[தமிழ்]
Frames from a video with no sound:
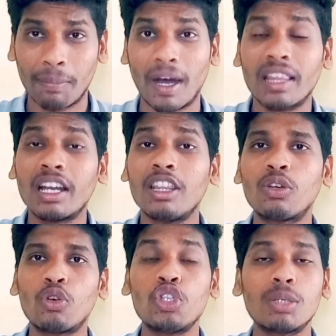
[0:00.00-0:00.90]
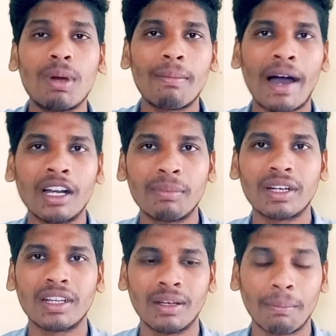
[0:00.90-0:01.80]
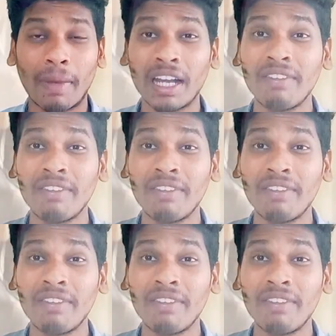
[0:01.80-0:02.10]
இப்போ அதுலேருந்து கொஞ்சமாக மாறுபட்டு கஷ்டப்பட்டு